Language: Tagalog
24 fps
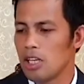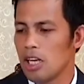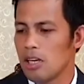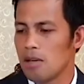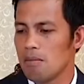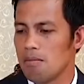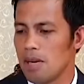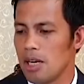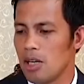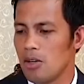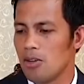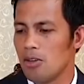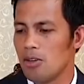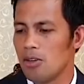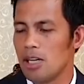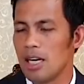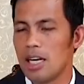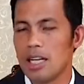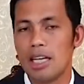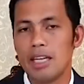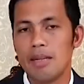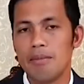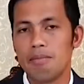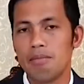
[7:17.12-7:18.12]
Ingon ang
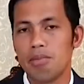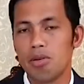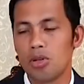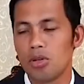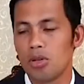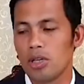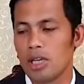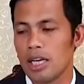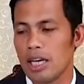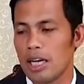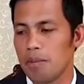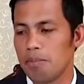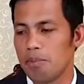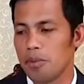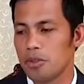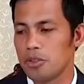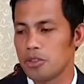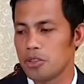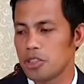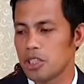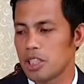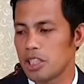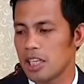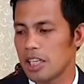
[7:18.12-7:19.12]
mao nga libro
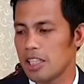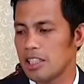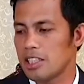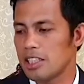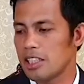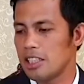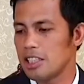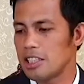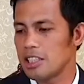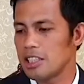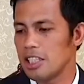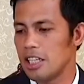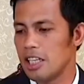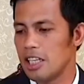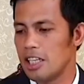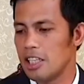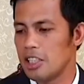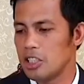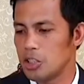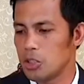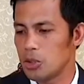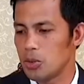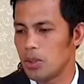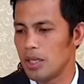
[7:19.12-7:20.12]
gihapon sa writings
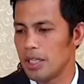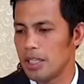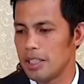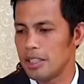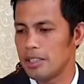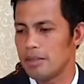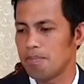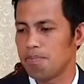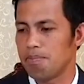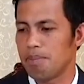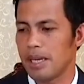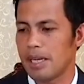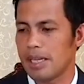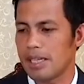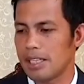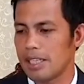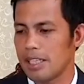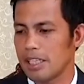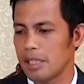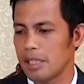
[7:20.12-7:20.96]
ni Ellen G. White,